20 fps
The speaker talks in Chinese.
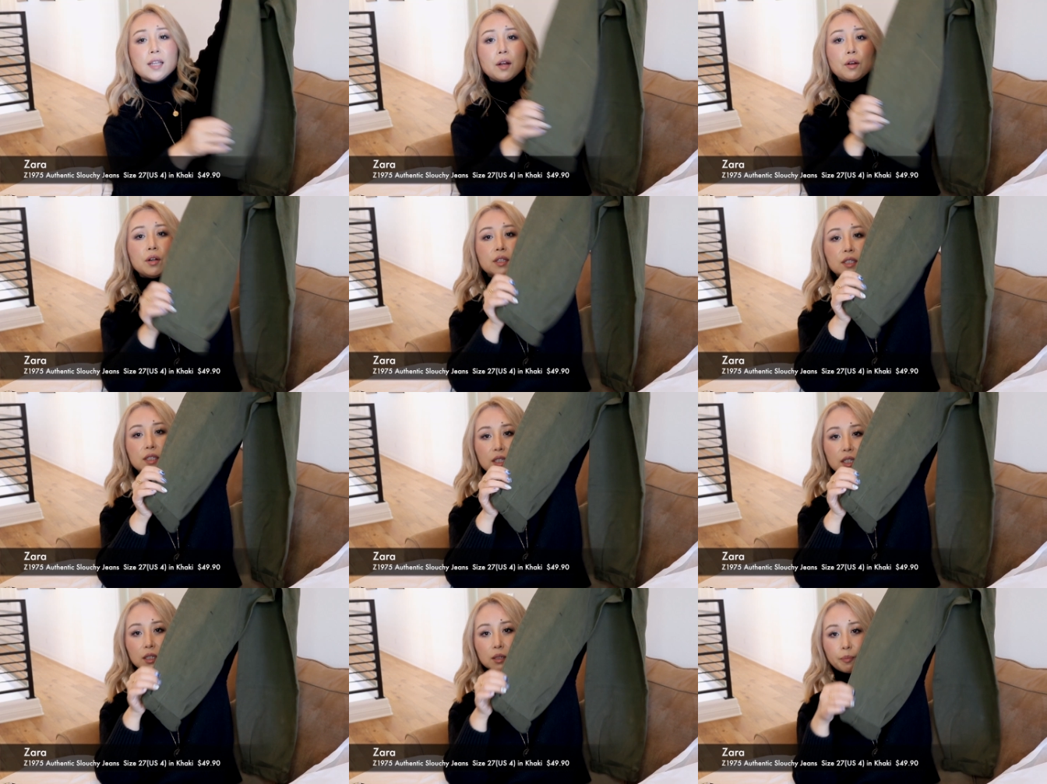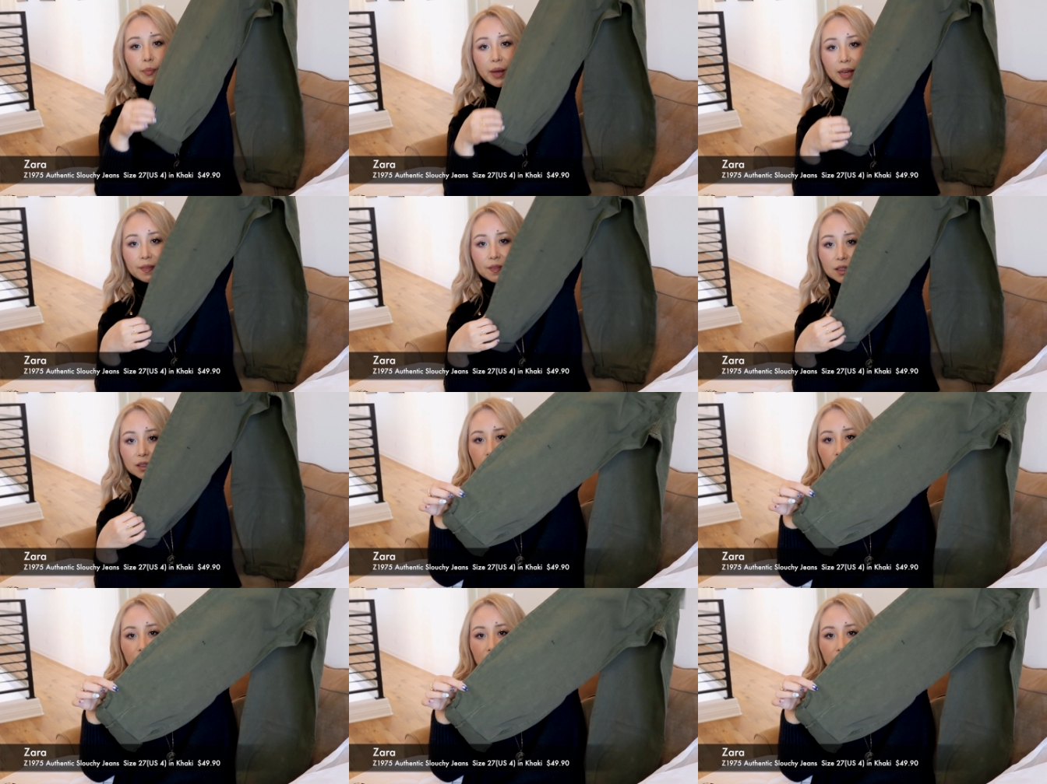dar a 的这个版
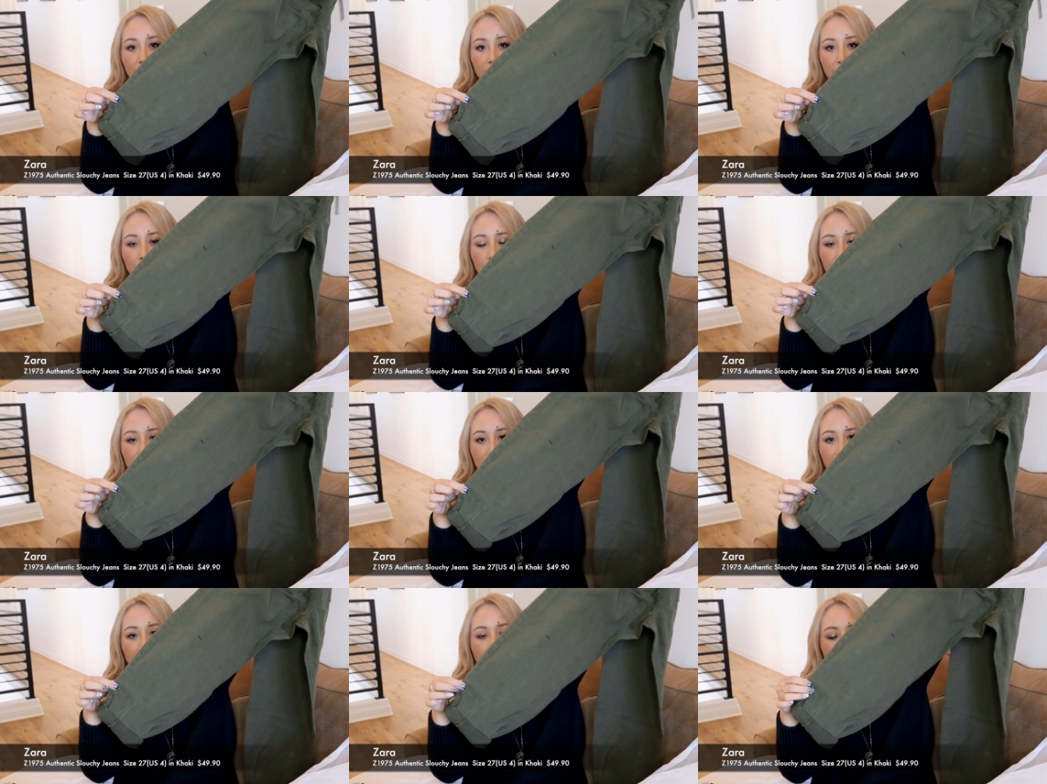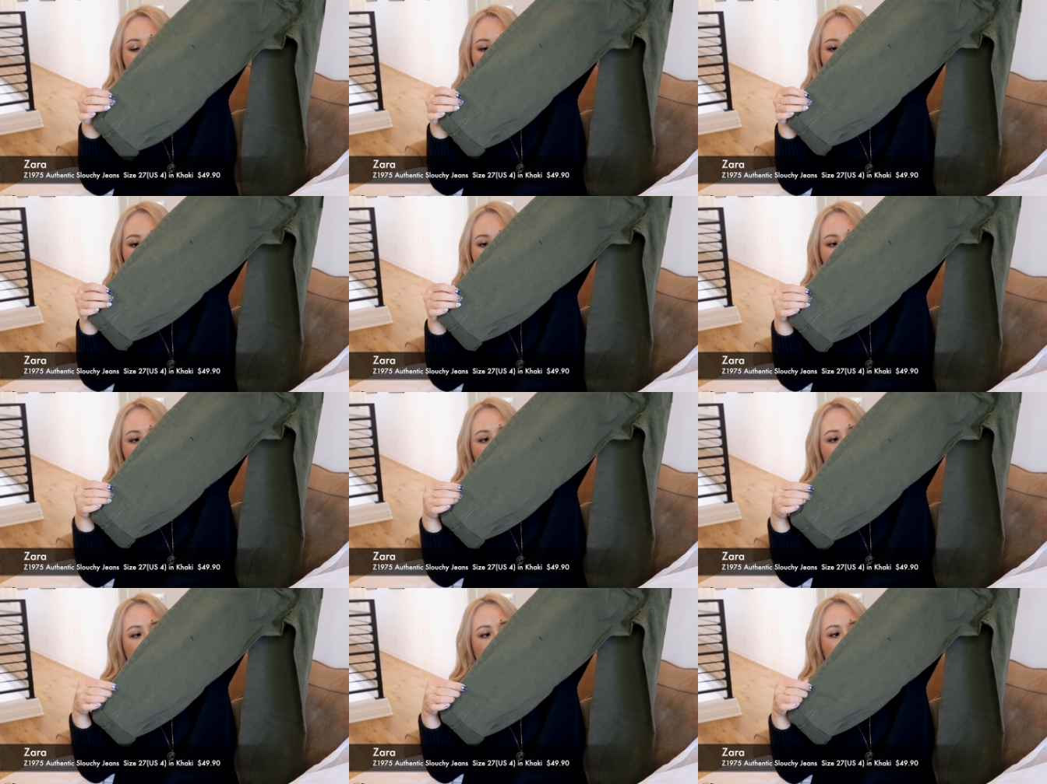呢，不知道大家能不能看得
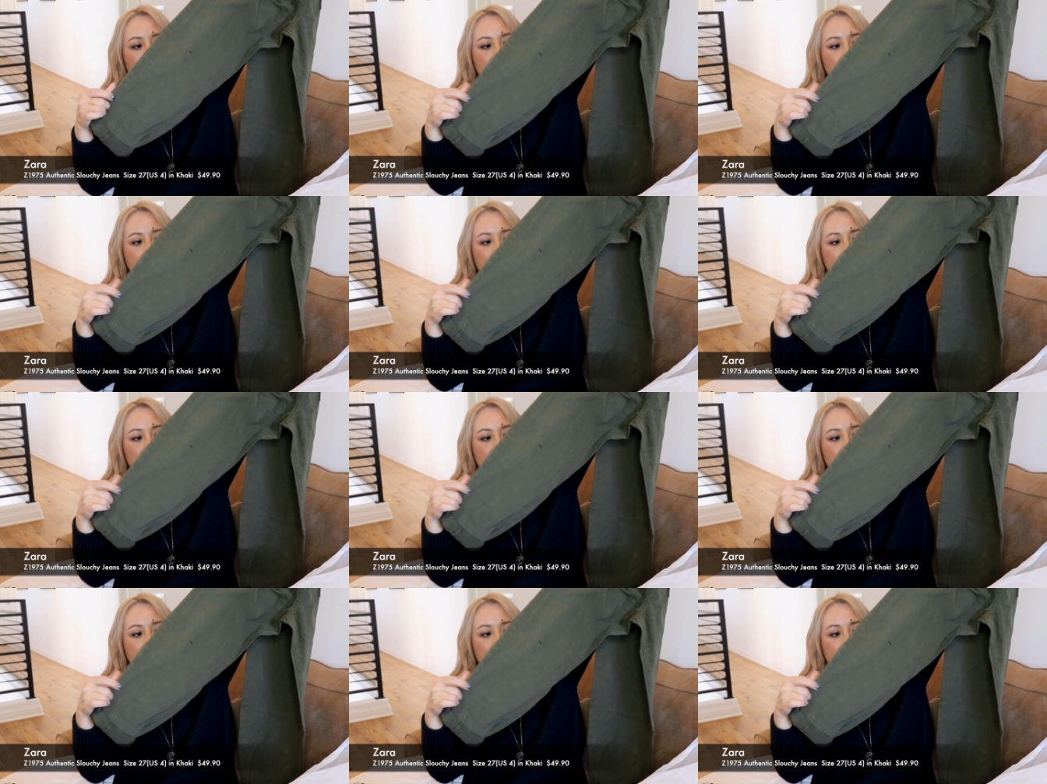清楚。